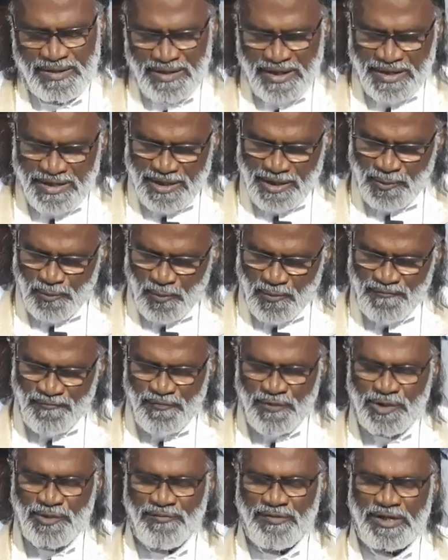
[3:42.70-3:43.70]
எங்கள்
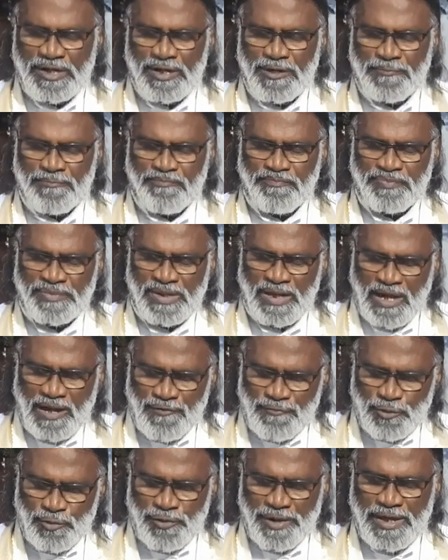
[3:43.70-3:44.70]
ஒவ்வொருவரிலும்
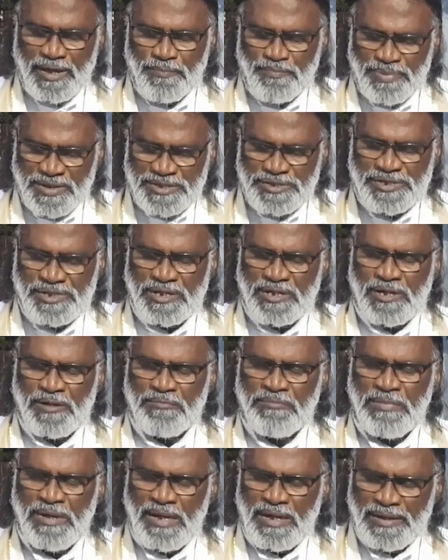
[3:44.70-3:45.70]
அவருடைய
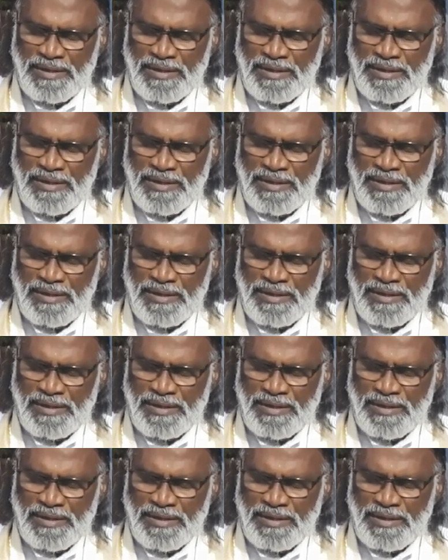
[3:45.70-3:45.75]
பிரசன்னம்